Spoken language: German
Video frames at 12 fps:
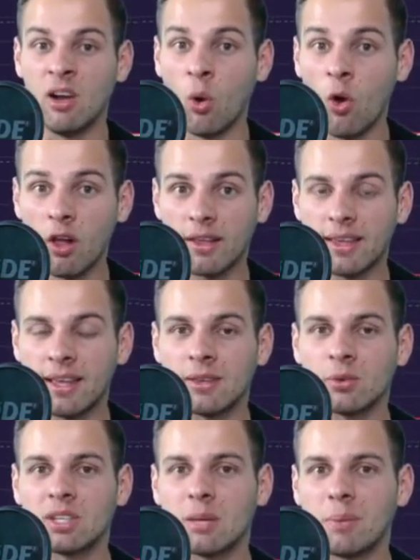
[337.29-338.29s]
hochgeht
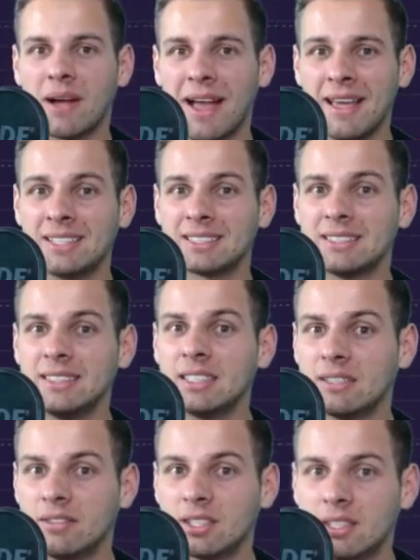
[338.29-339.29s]
und der Preis
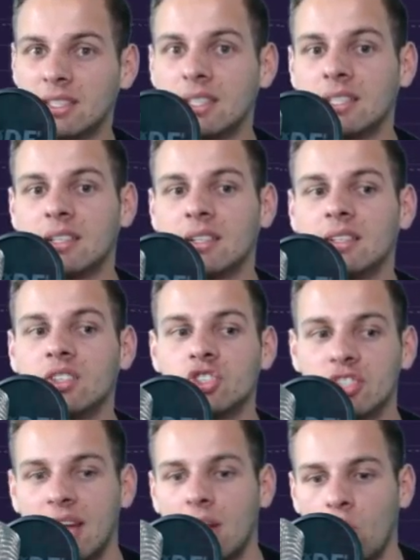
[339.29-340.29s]
nicht wirklich
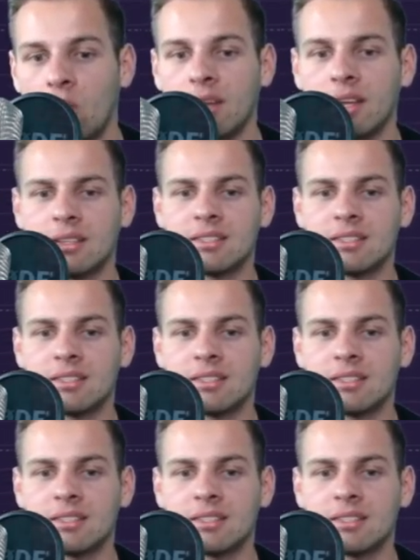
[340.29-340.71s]
schnell hochgeht.